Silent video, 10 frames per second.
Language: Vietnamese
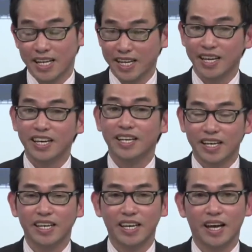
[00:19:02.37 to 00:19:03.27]
Dạ. cái cái
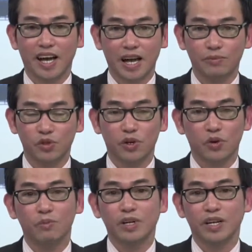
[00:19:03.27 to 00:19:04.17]
cái ờ, áp suất
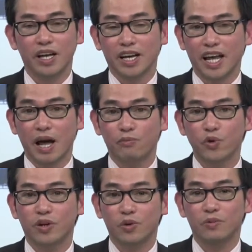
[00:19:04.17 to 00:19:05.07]
của mình cái áp
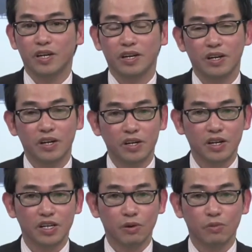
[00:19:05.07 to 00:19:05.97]
huyết của mình nó
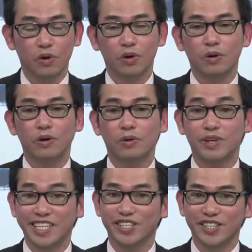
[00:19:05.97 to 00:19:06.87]
nó không có
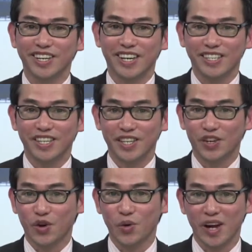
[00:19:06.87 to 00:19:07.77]
bình thường
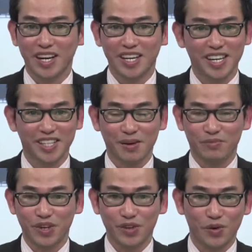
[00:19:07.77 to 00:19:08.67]
thì cố gắng ờ,
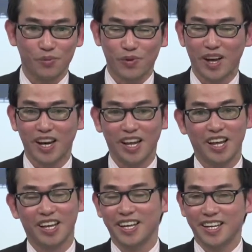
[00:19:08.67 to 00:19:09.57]
tập thể dục hay
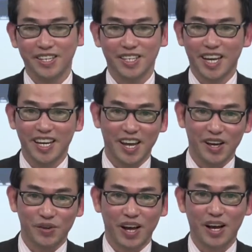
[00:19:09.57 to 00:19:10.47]
là như thế
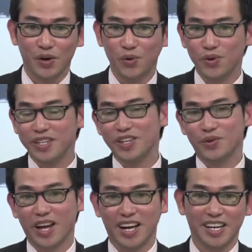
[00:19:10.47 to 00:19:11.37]
nào ăn uống
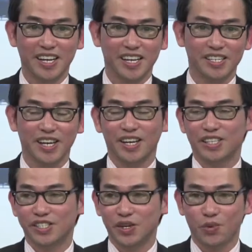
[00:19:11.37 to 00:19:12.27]
đều đặn hay là
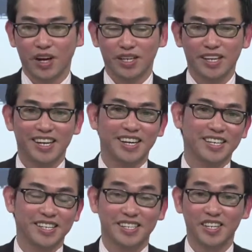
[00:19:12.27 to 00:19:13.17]
sinh hoạt
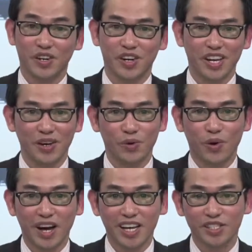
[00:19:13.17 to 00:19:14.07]
uh, đừng có để
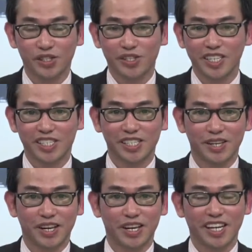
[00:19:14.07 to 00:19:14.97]
quá stress
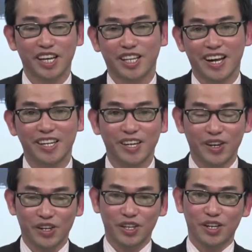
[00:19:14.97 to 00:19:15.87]
uh, căng thẳng
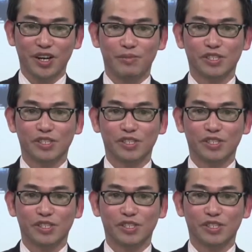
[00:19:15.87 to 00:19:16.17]
như yeah. Dạ.